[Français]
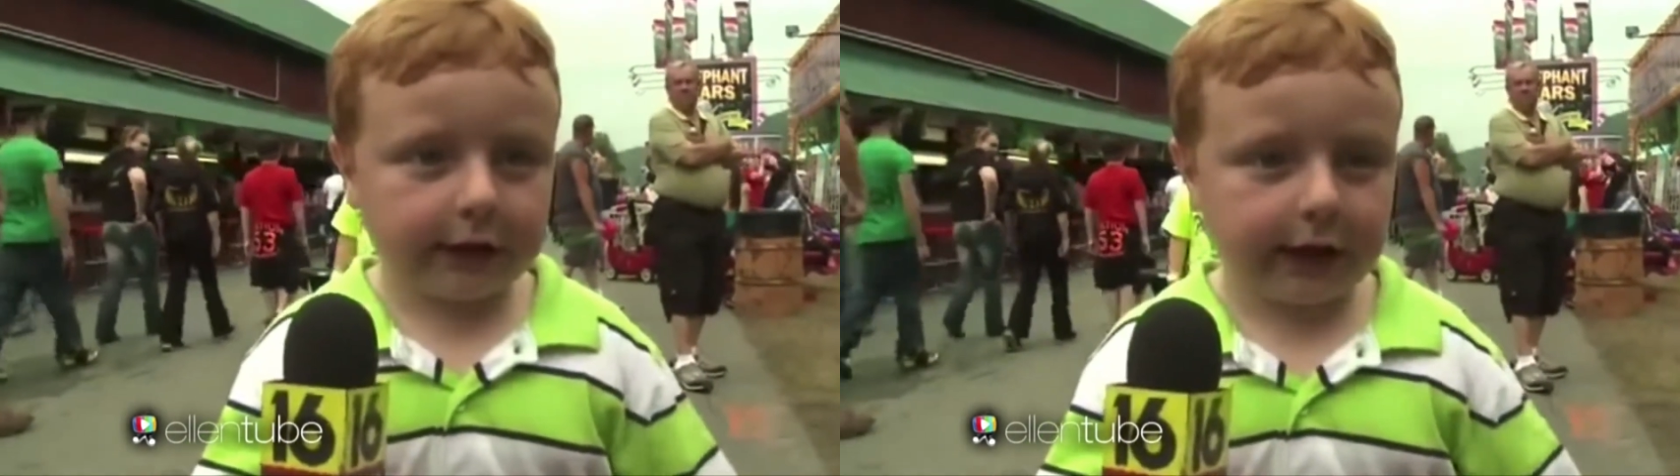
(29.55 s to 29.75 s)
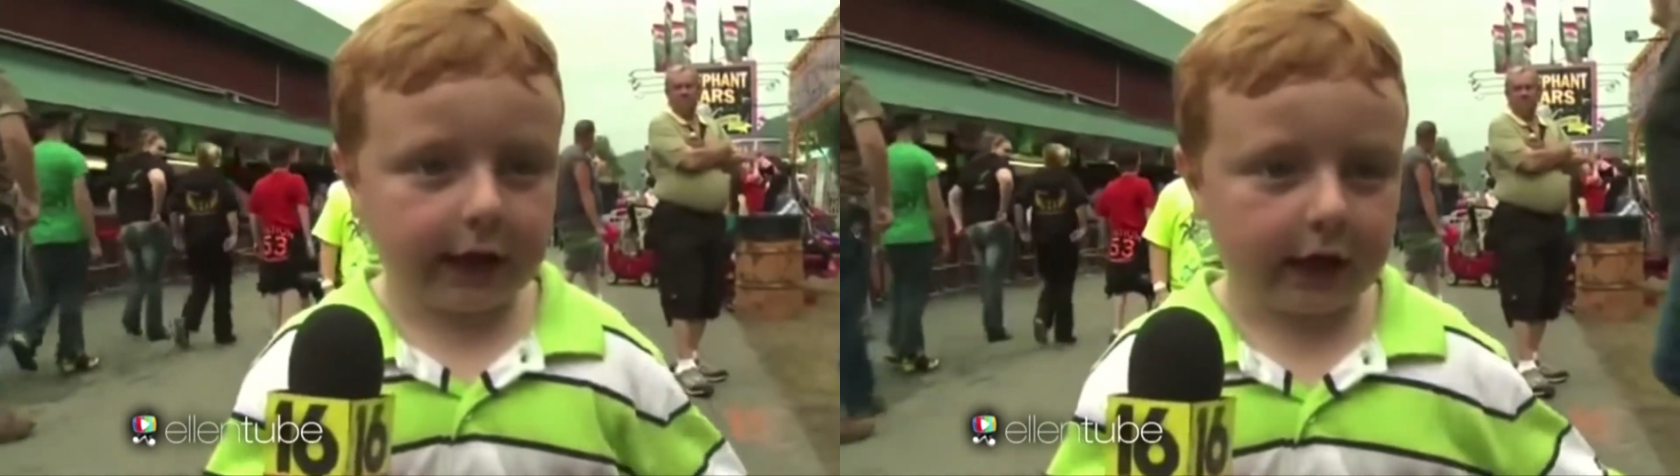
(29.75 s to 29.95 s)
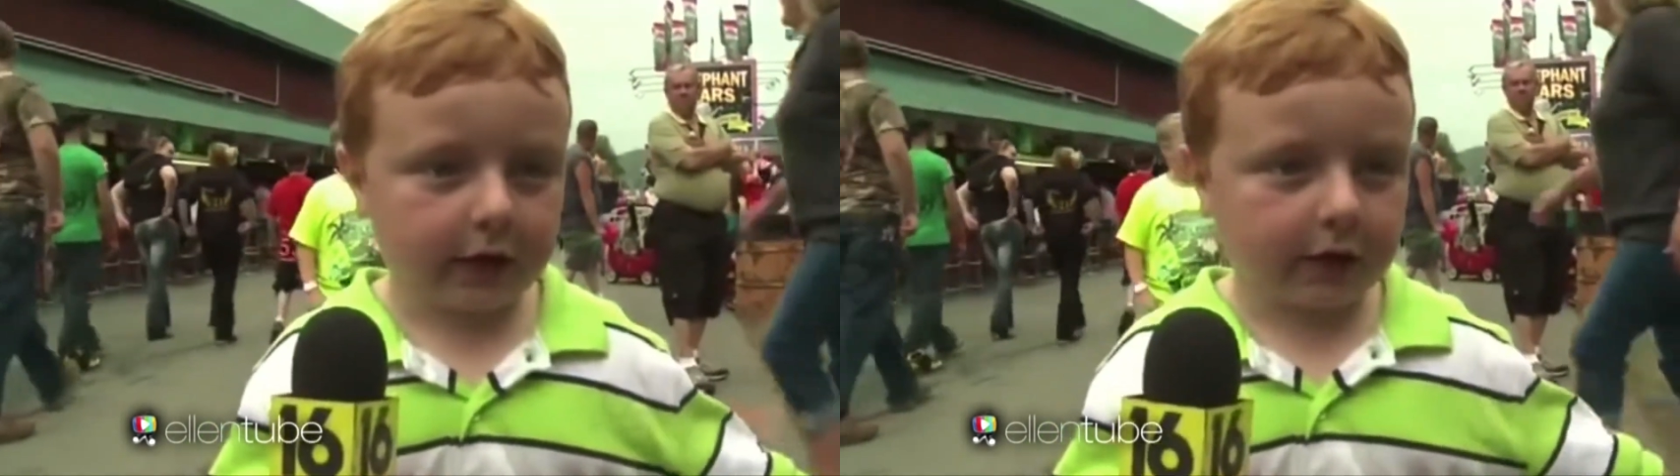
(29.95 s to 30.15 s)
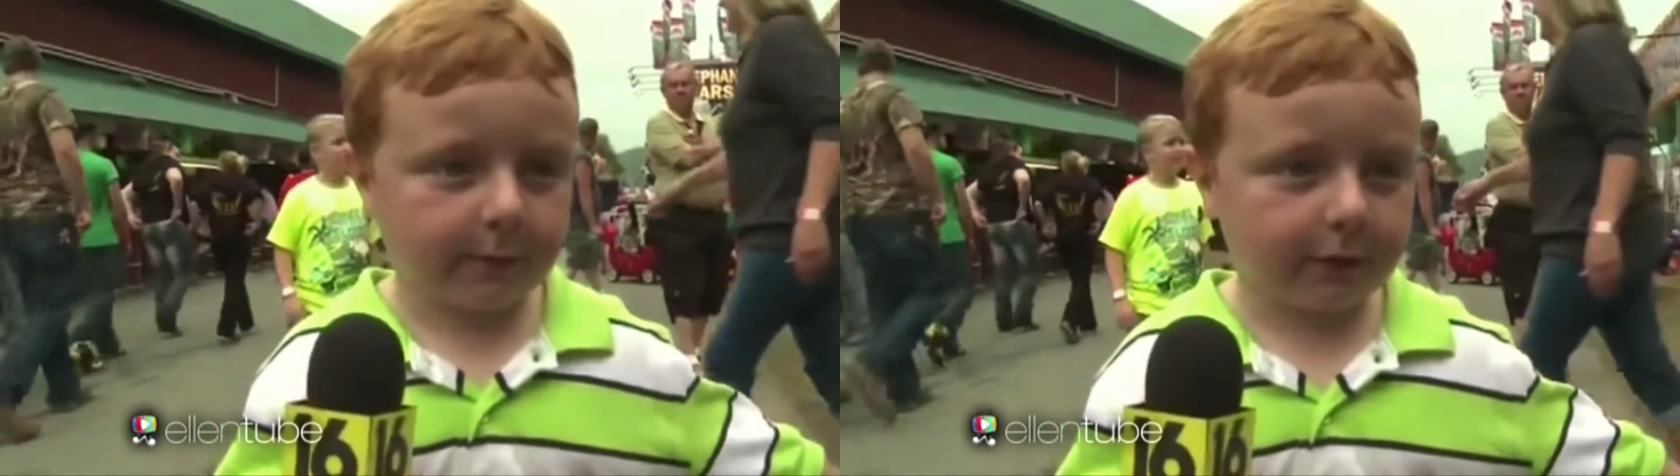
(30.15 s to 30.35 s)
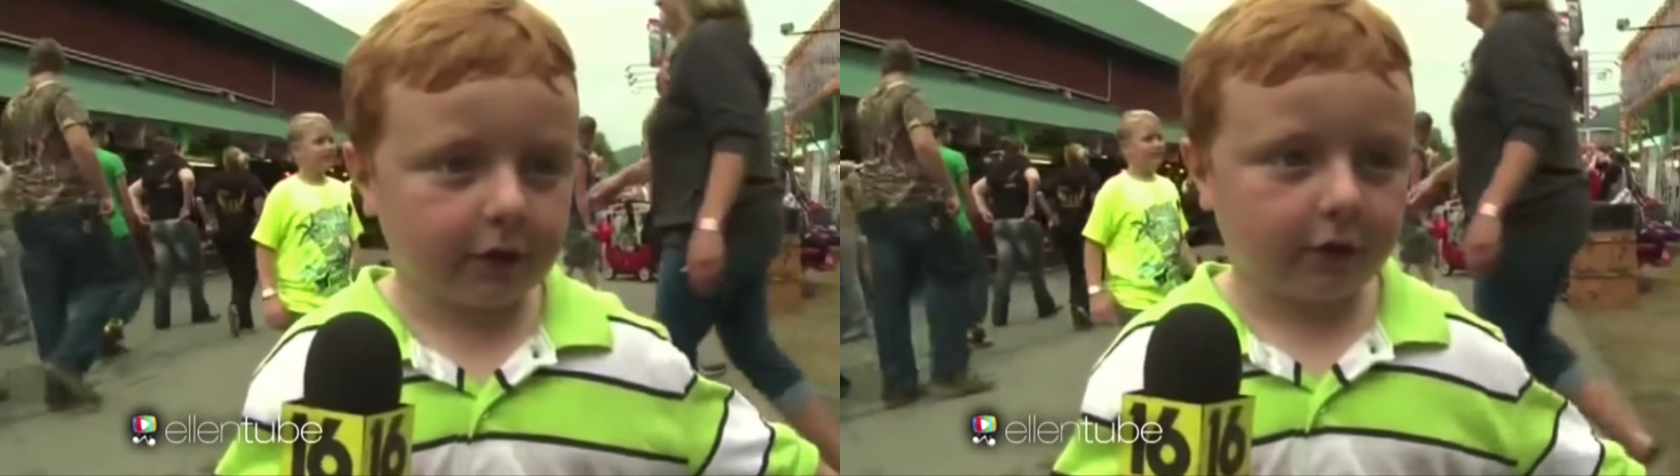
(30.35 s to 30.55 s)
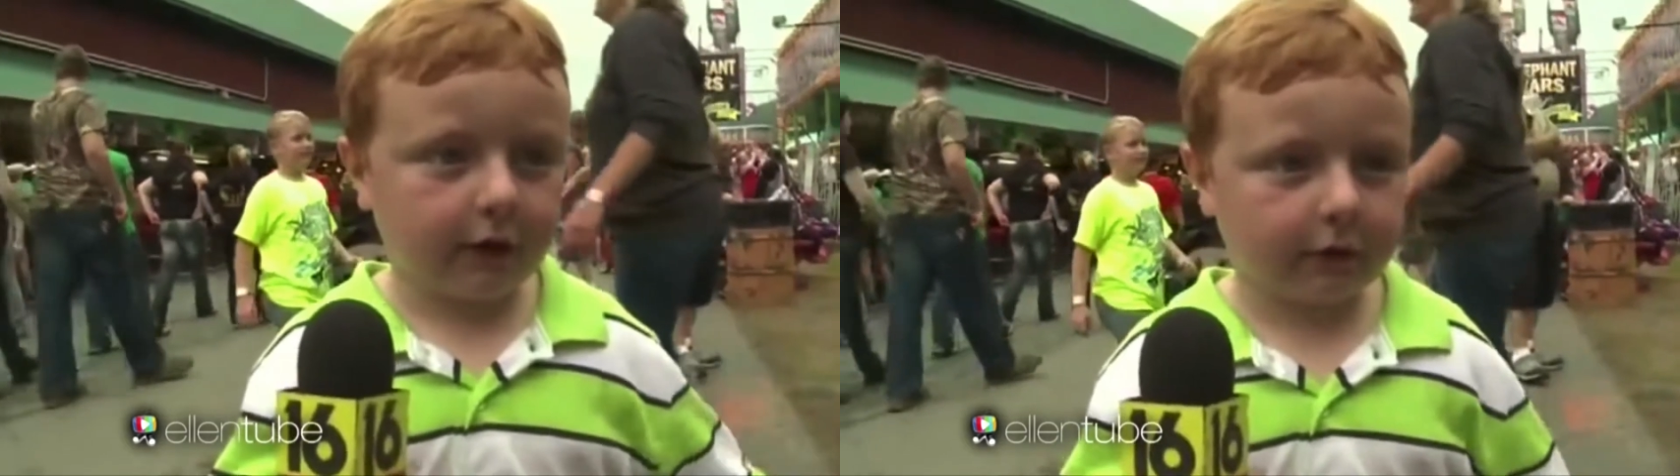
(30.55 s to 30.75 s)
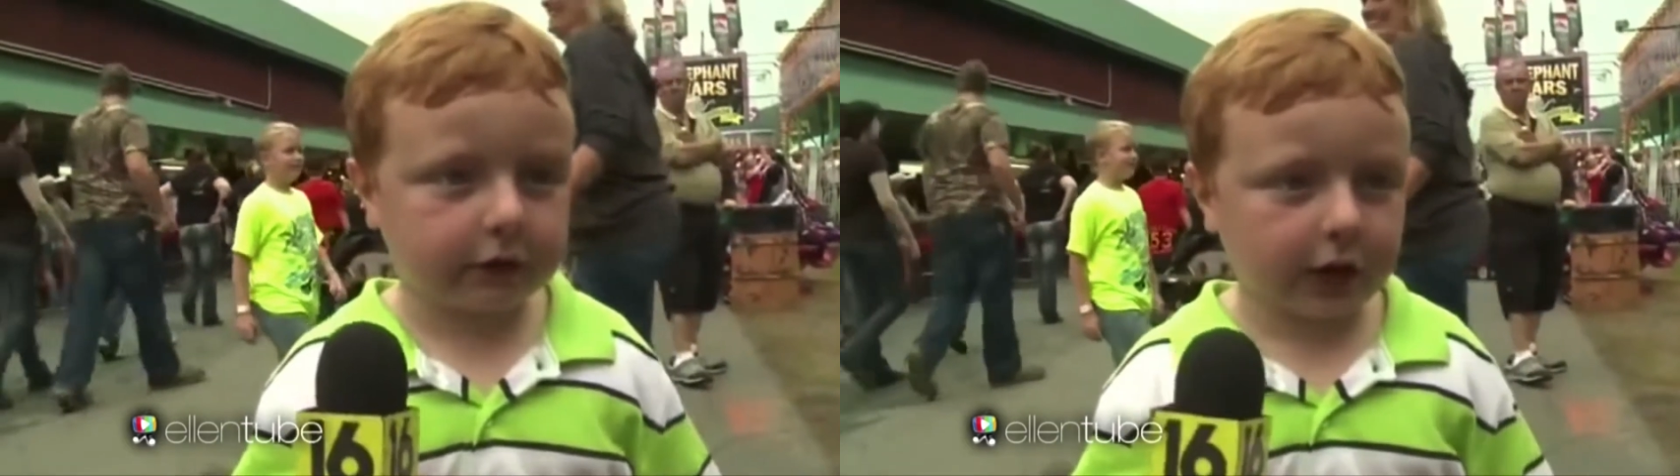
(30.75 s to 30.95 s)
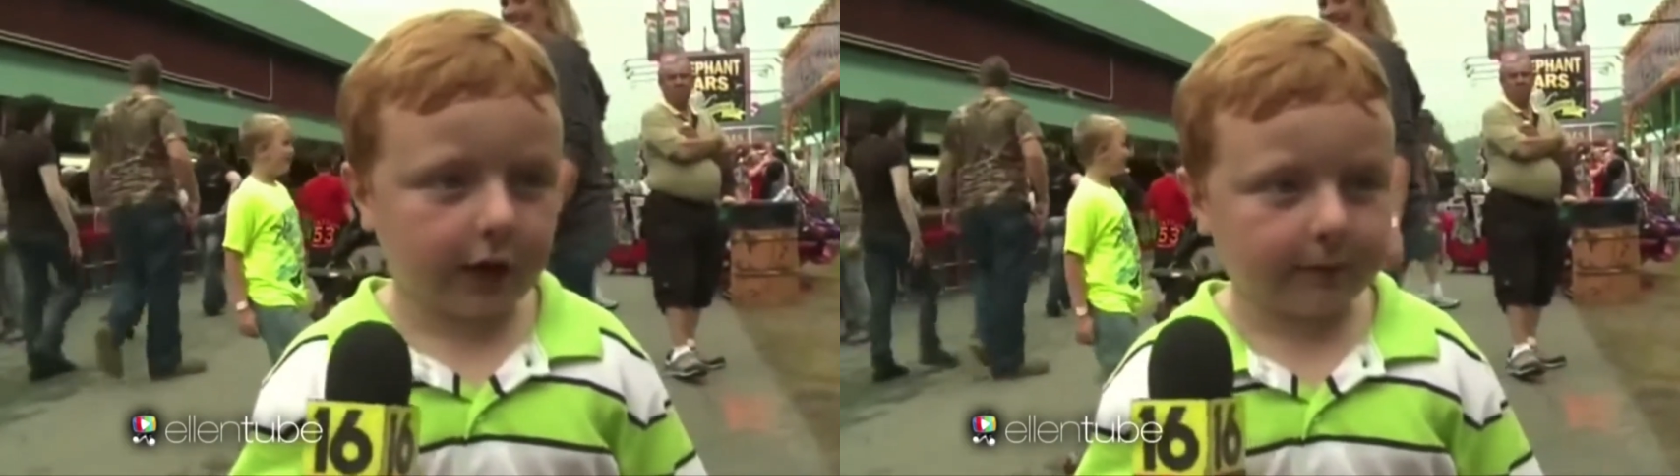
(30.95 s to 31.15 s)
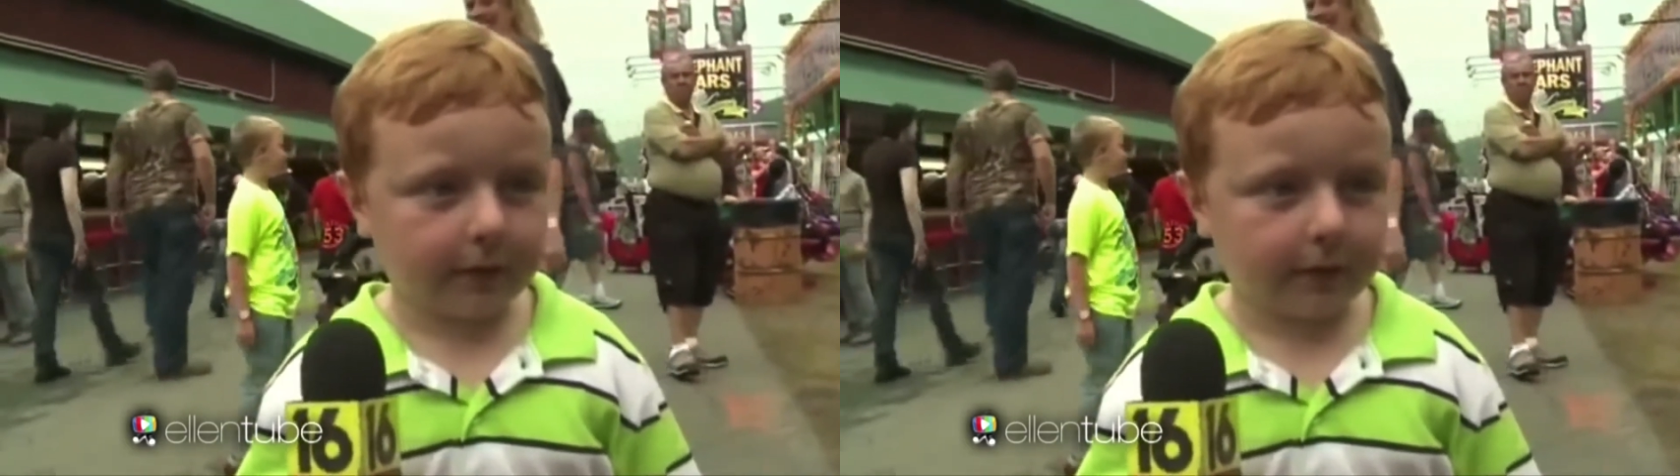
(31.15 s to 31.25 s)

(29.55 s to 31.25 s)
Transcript: l'air d'un grand sportif.